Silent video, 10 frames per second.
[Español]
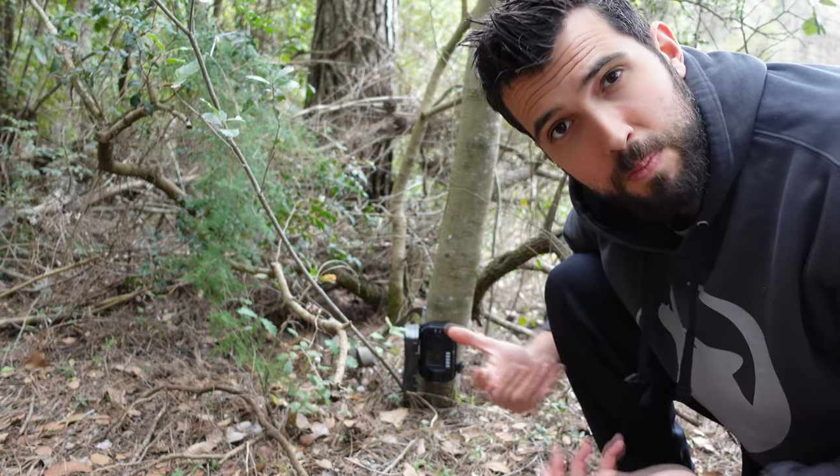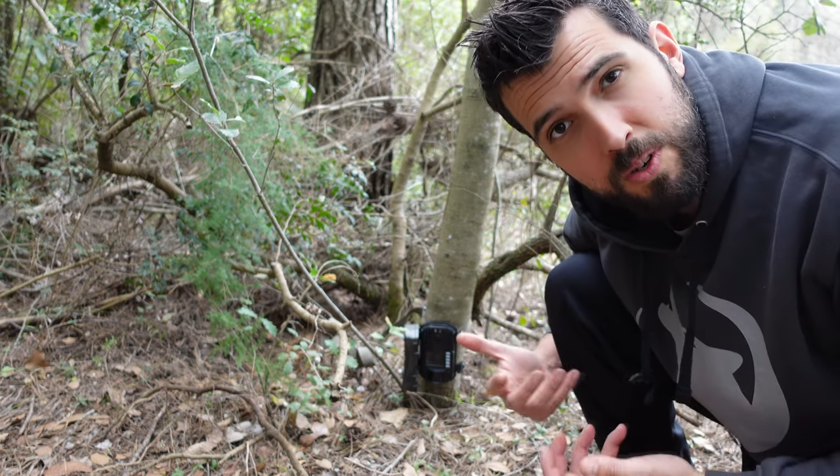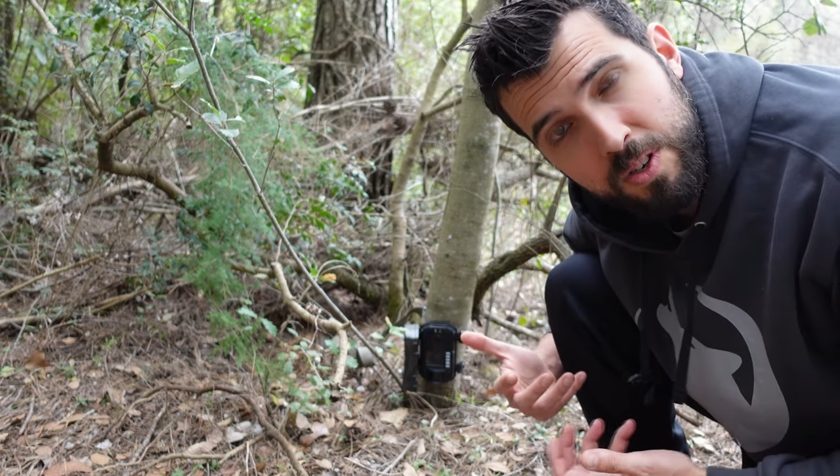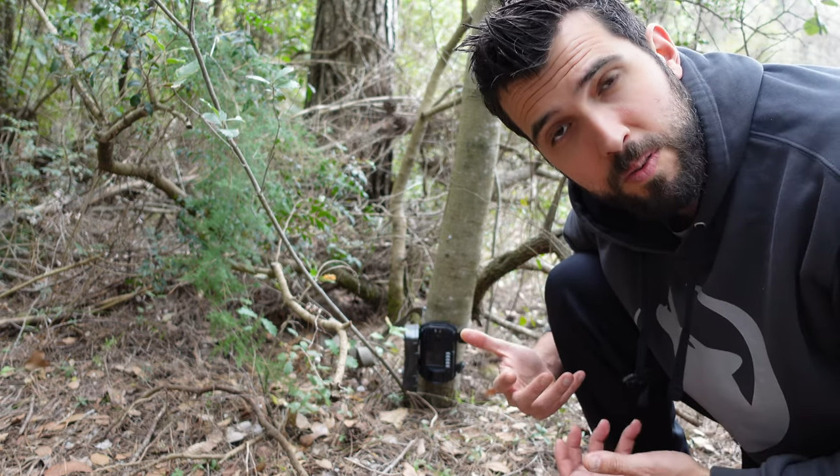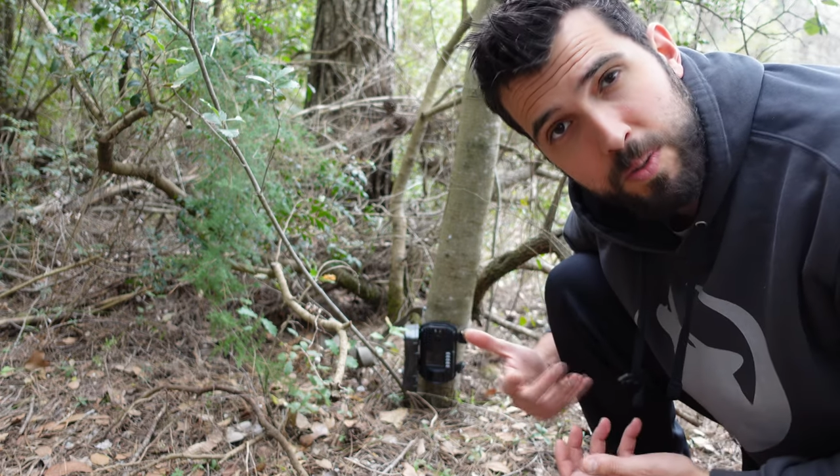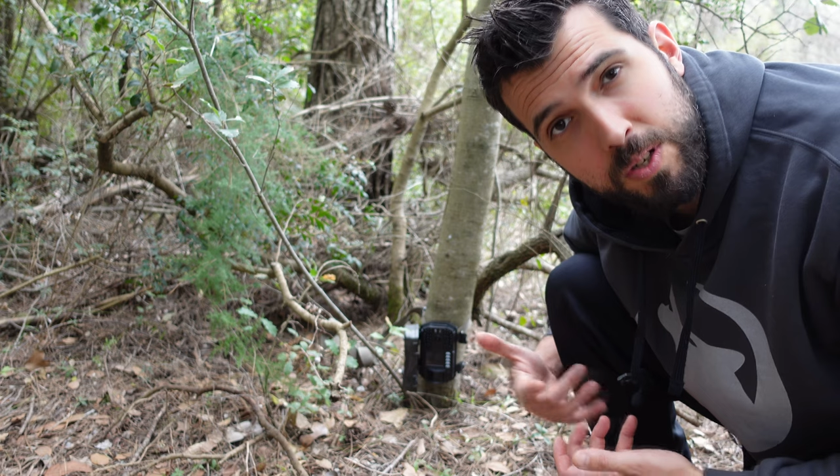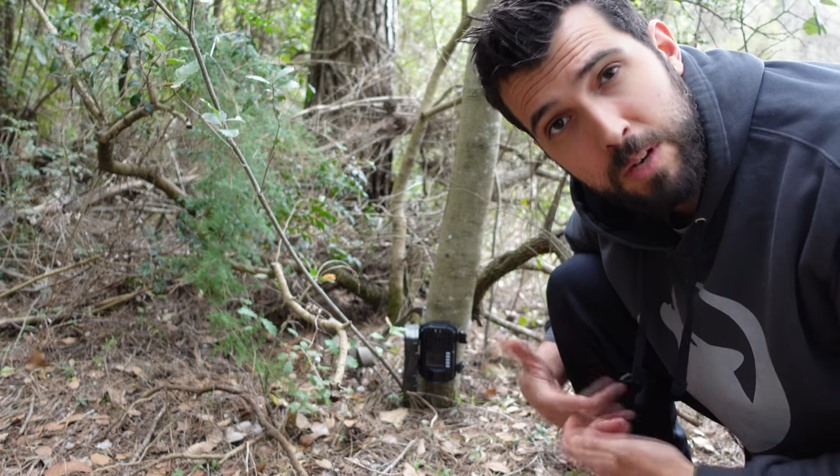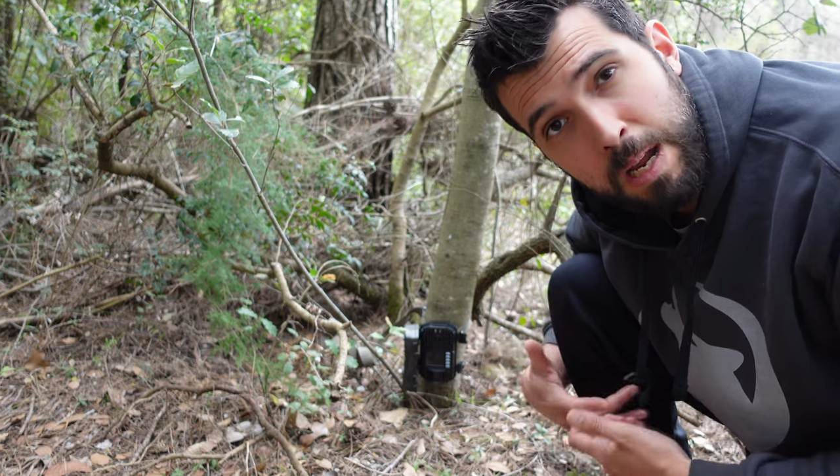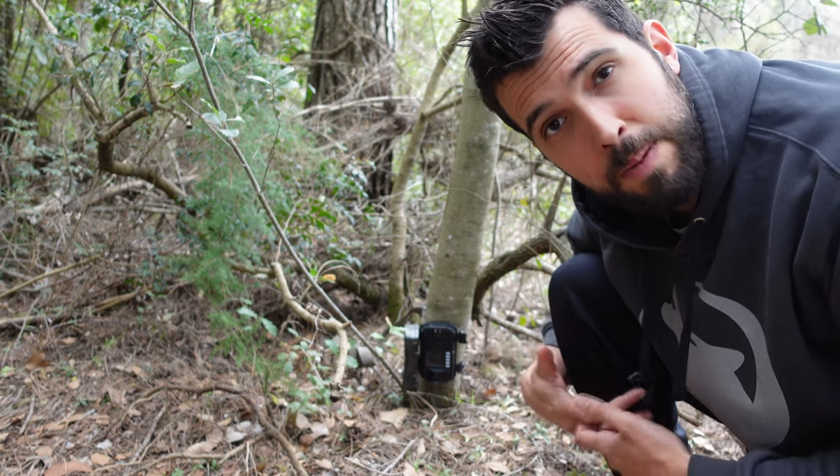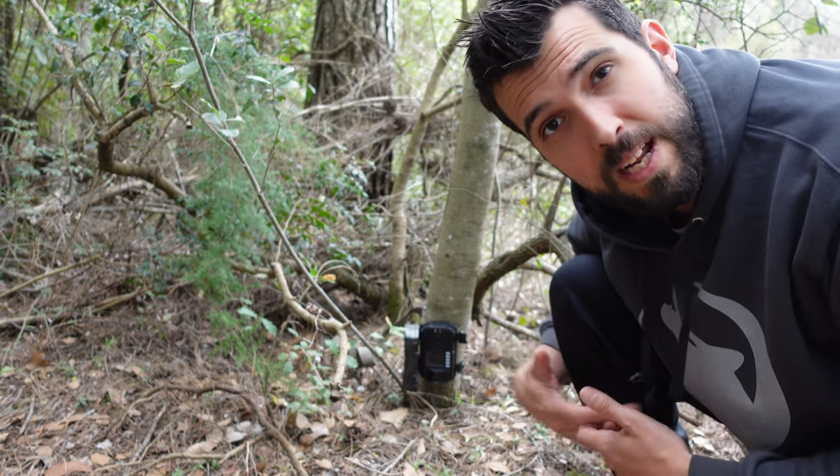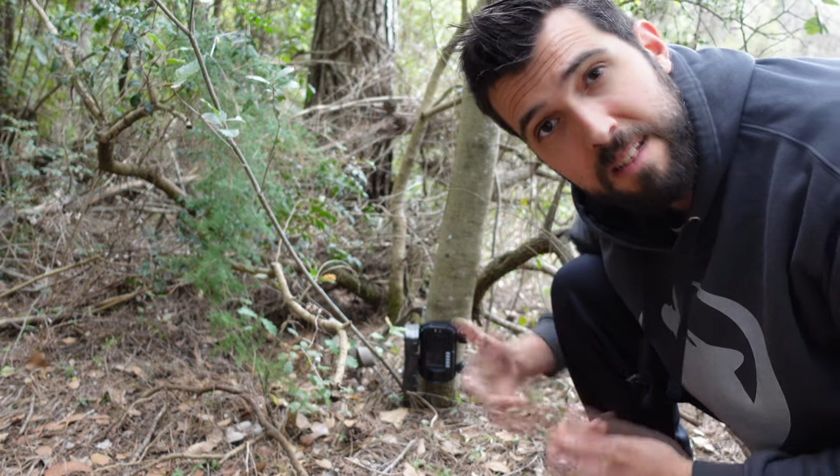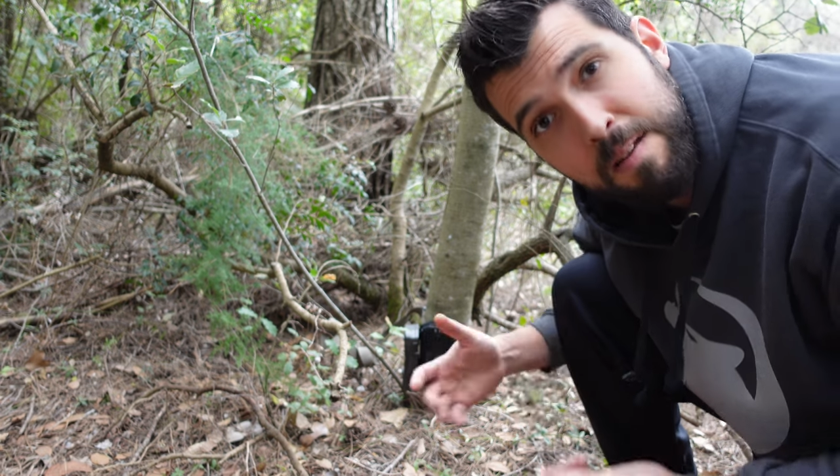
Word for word: pues nos puede durar varias